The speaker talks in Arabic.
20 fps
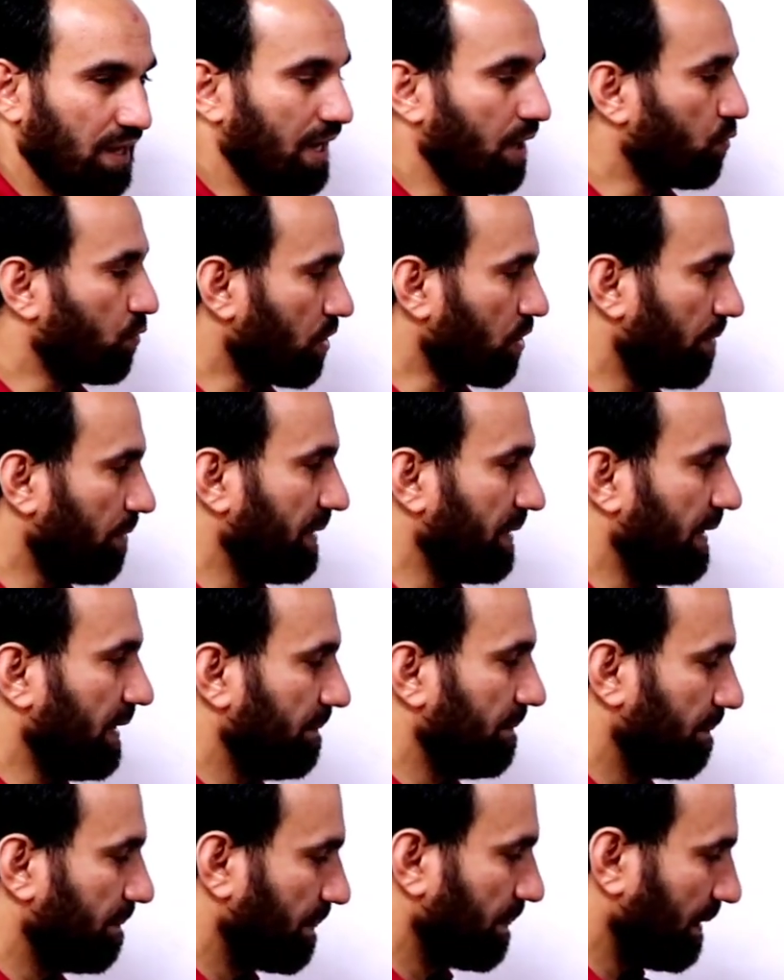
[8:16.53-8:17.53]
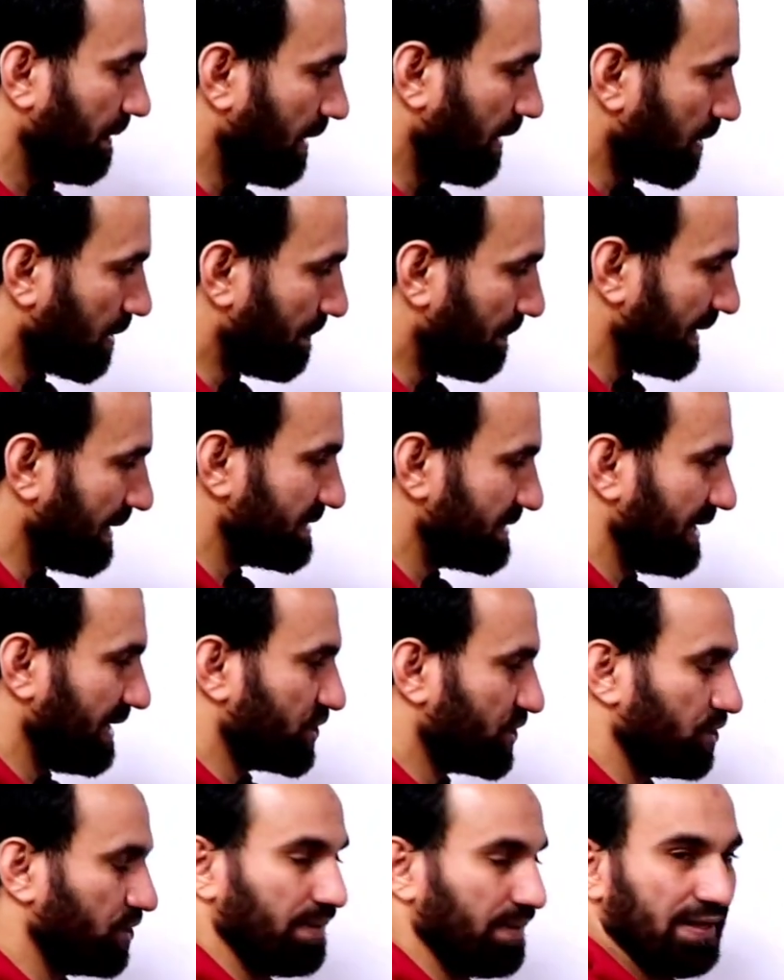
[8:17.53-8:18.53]
او رابع أربعة سي على
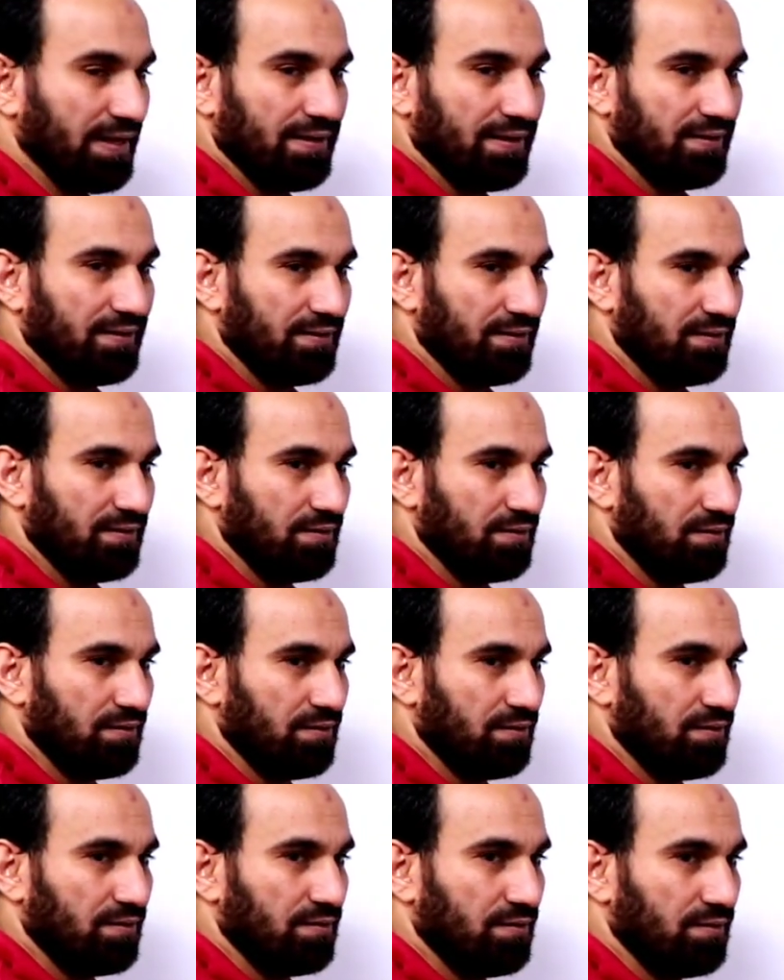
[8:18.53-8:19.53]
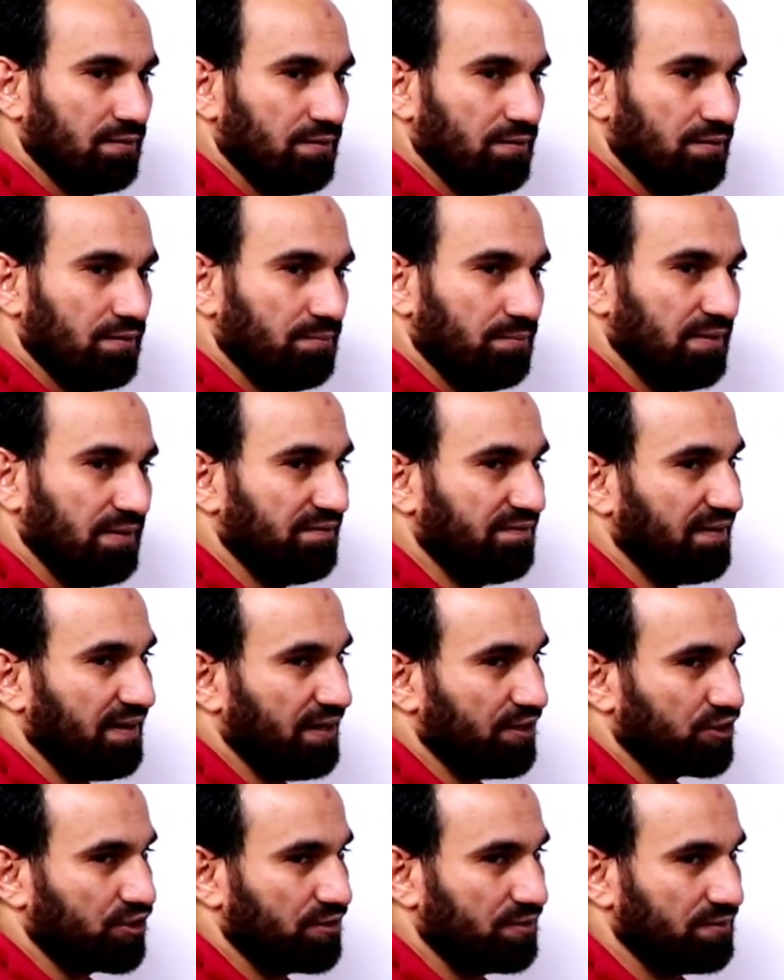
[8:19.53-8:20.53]
الشمال ما
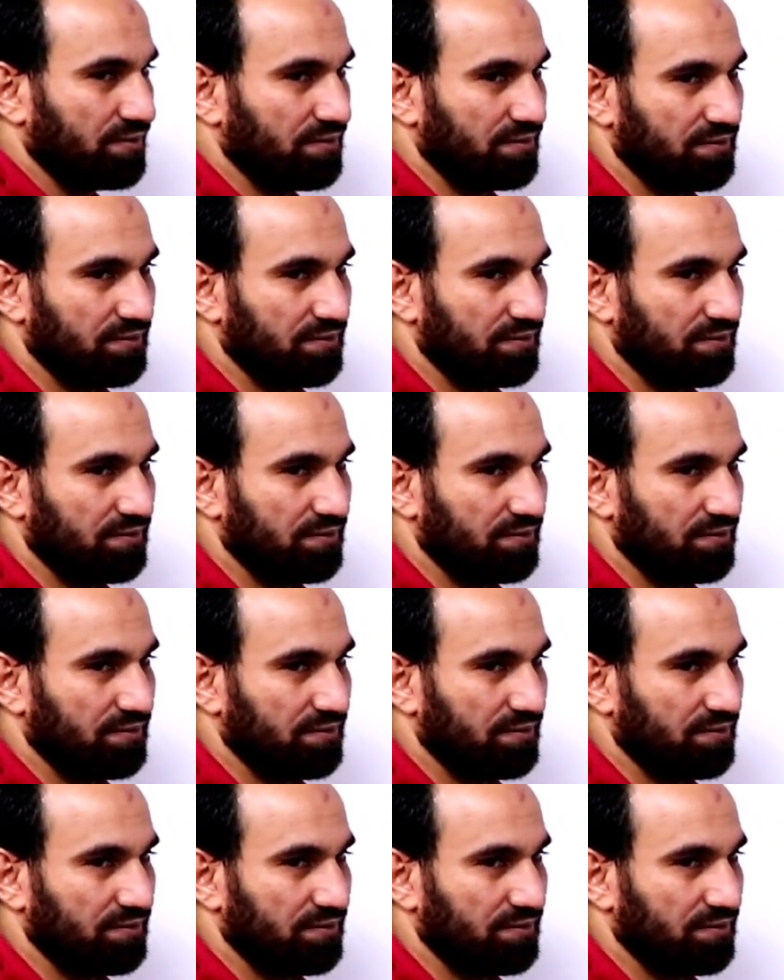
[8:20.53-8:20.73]
ينفعش